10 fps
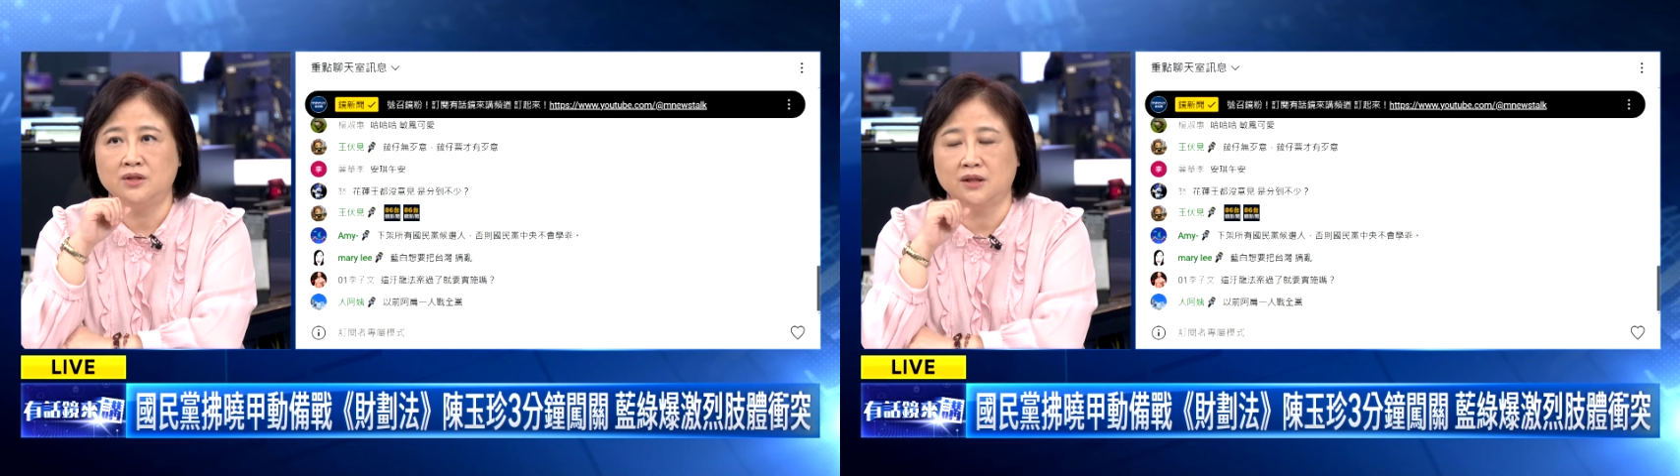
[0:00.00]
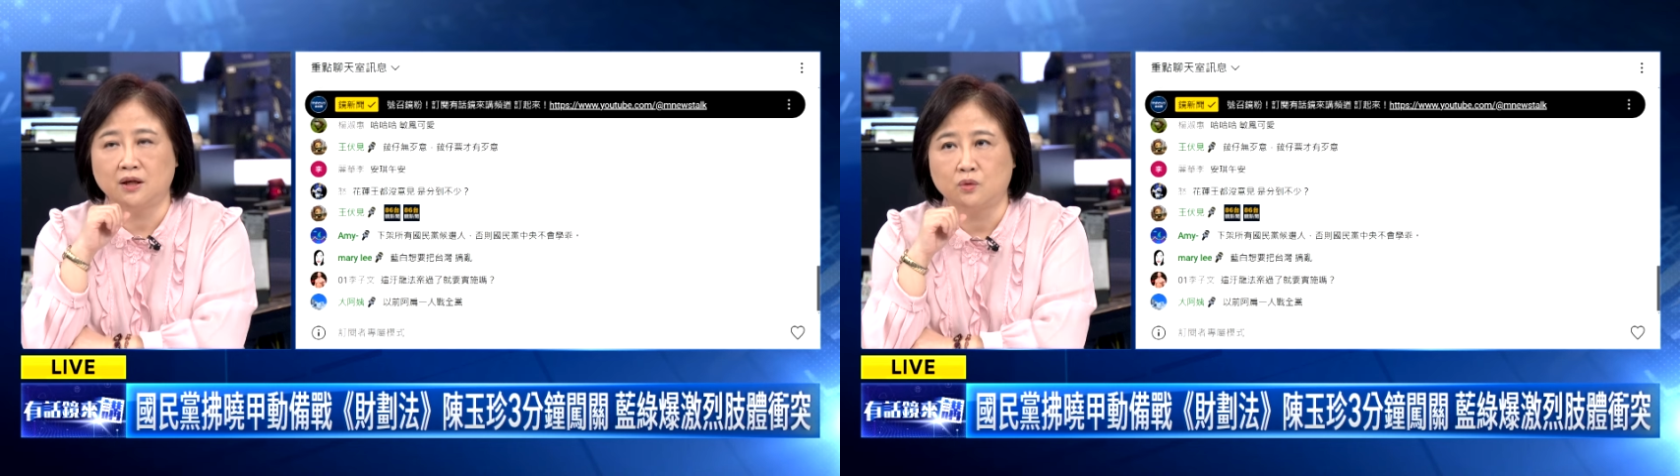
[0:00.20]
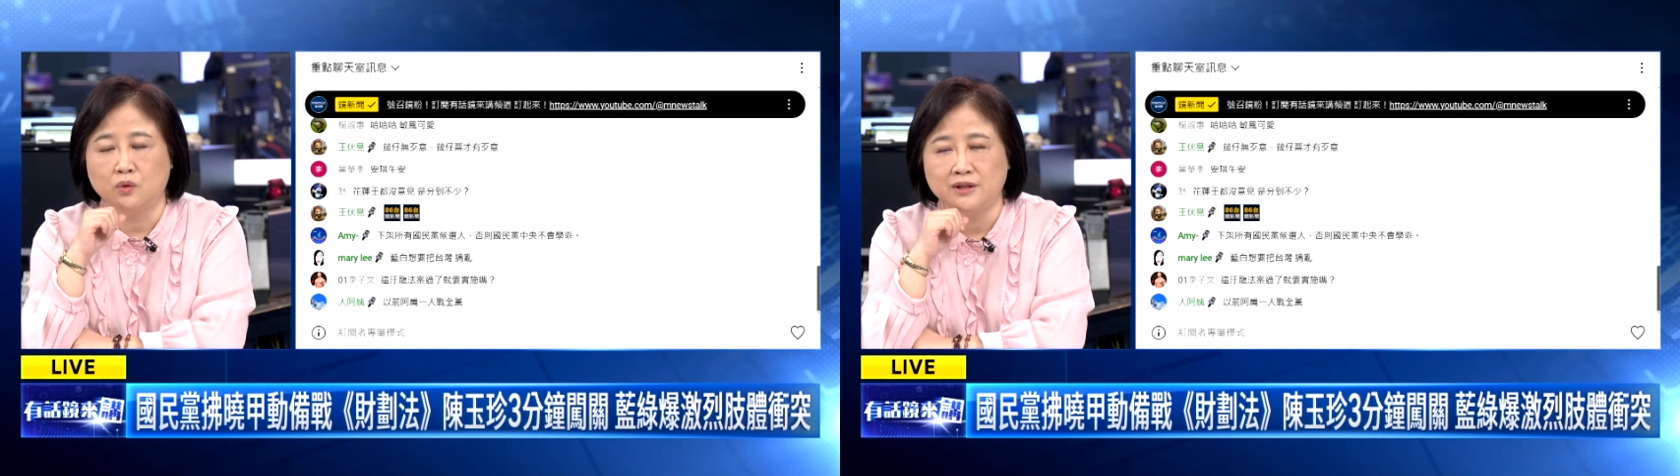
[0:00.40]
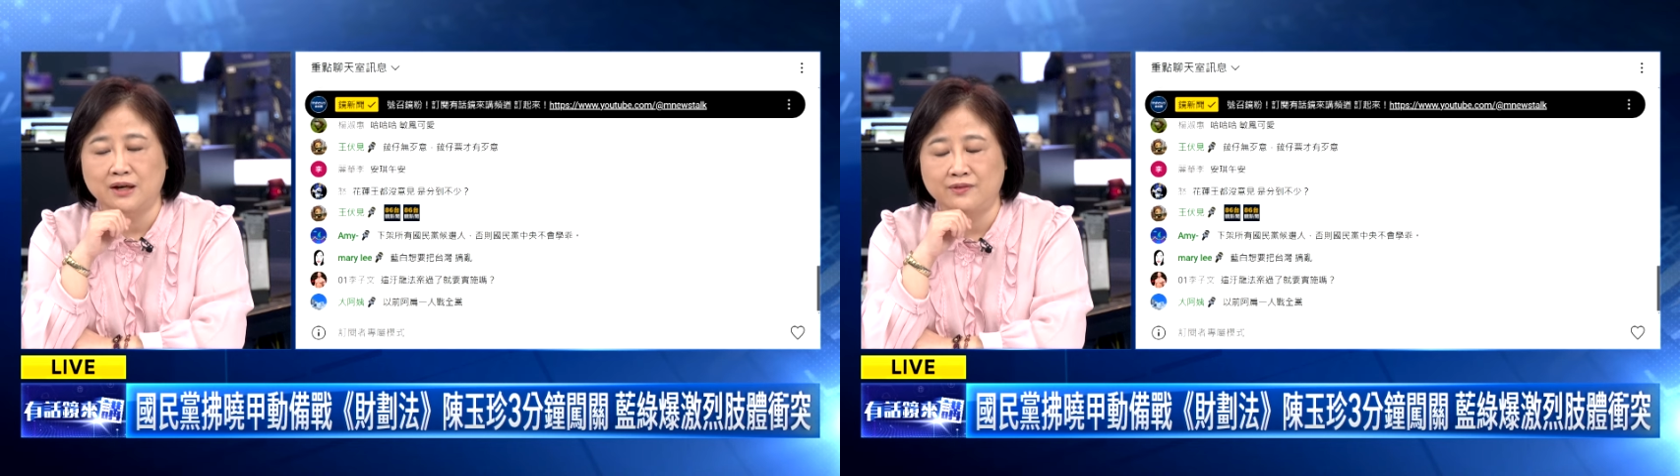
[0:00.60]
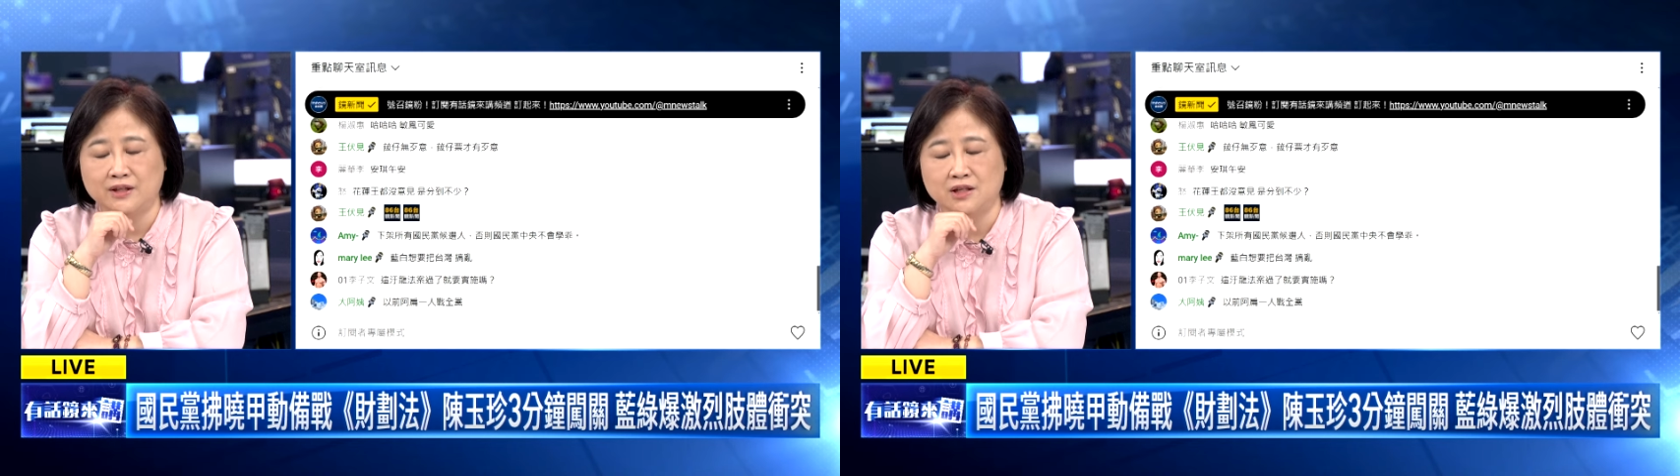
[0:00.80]
整个国
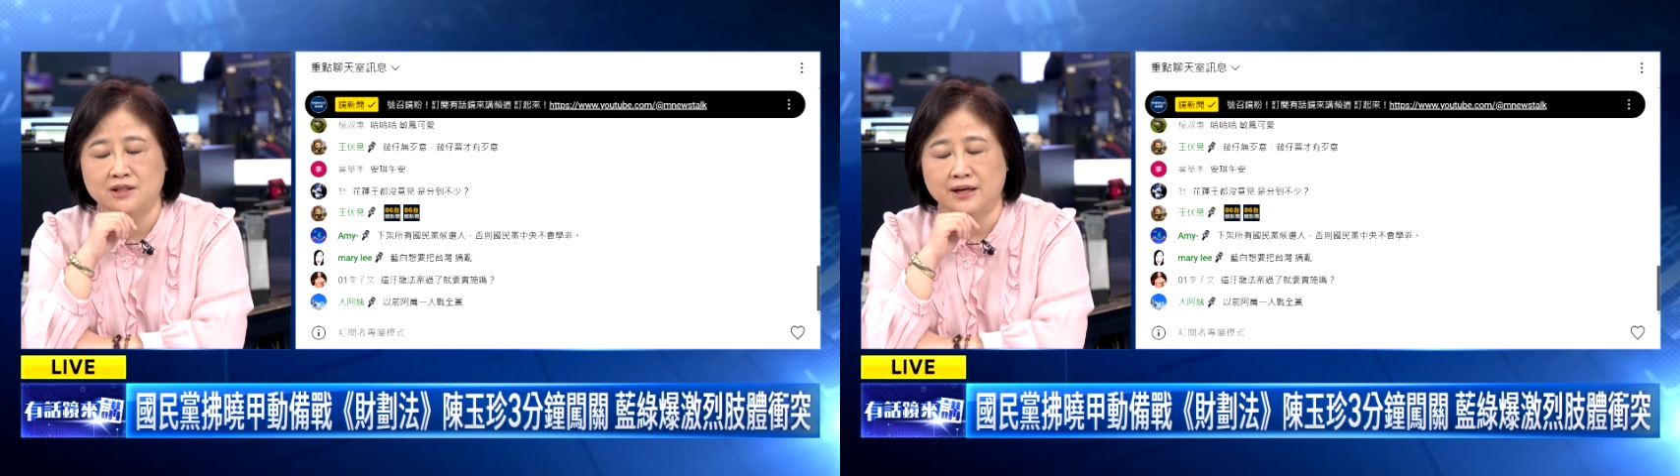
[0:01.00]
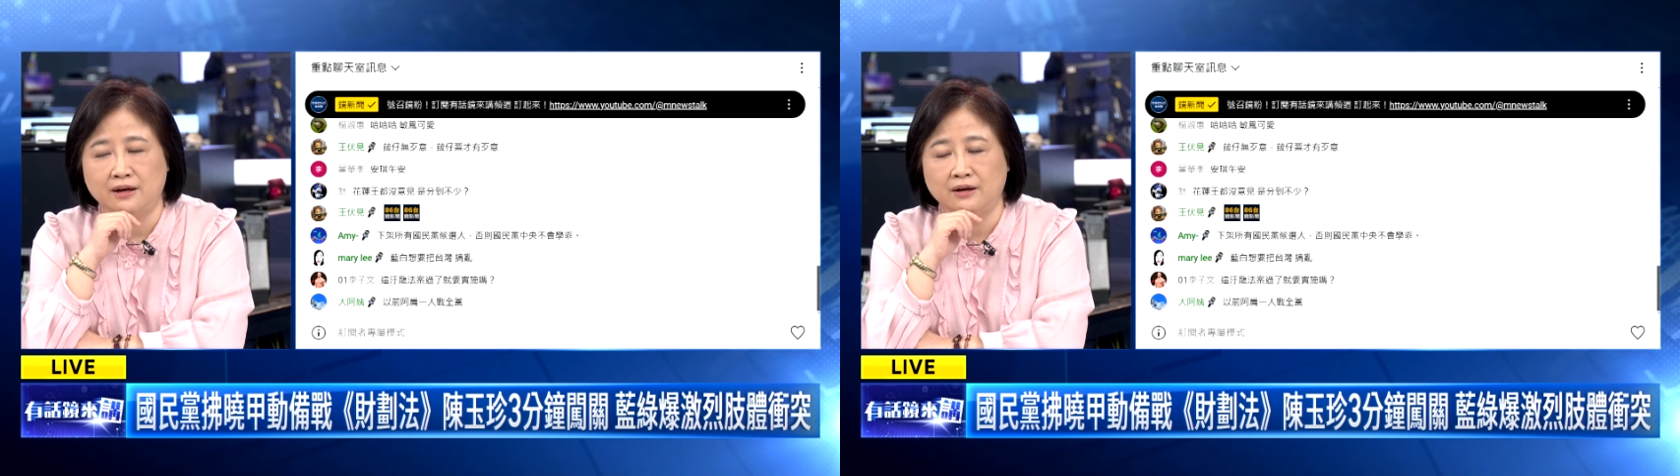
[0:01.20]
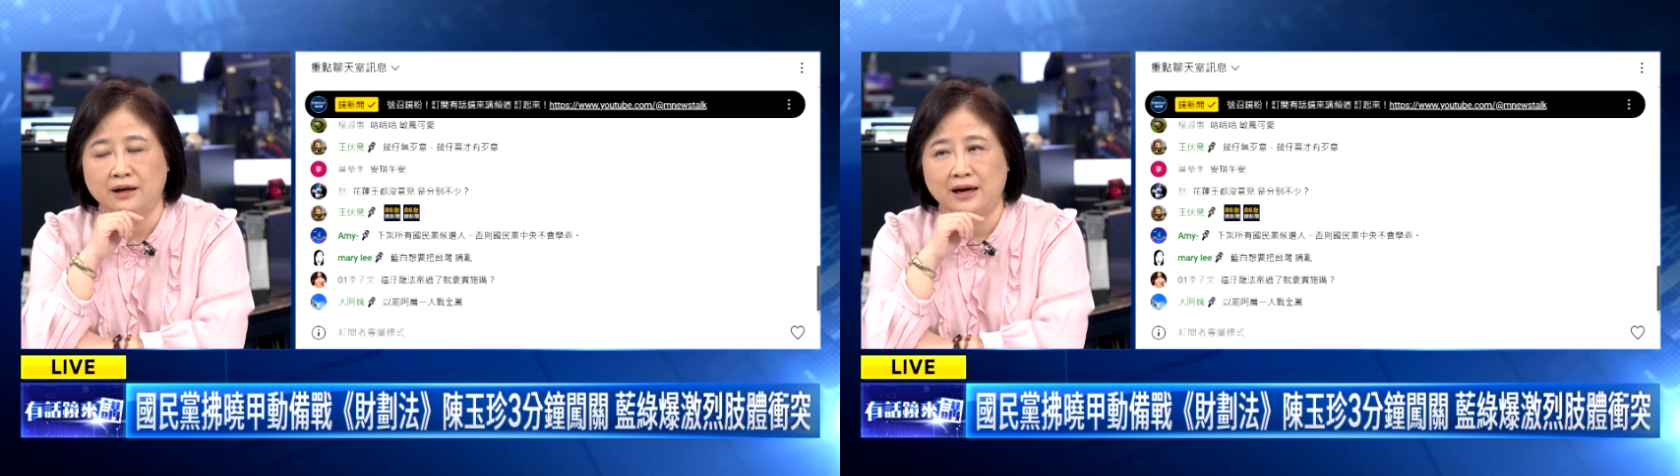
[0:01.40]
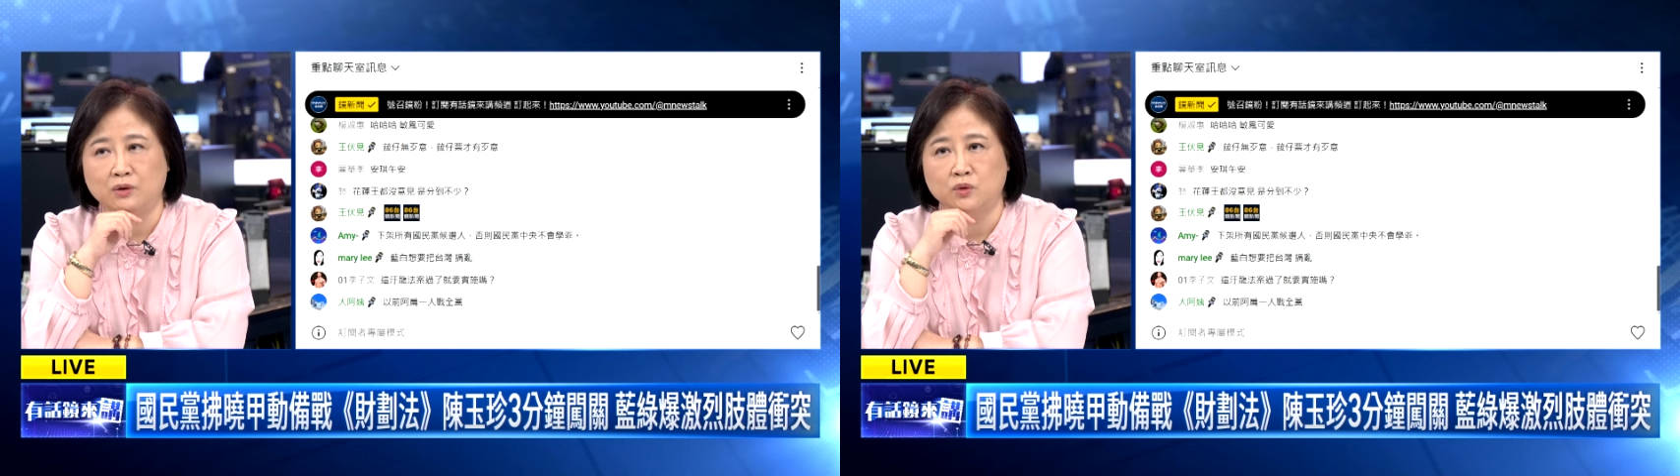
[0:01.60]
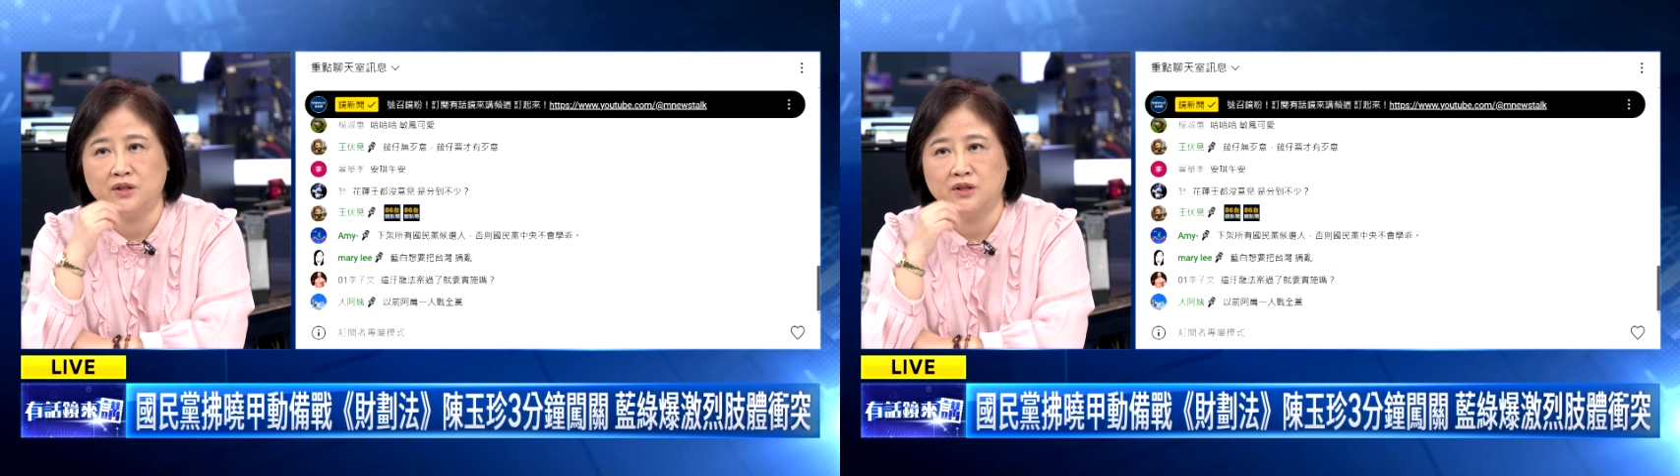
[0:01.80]
家发生灾害，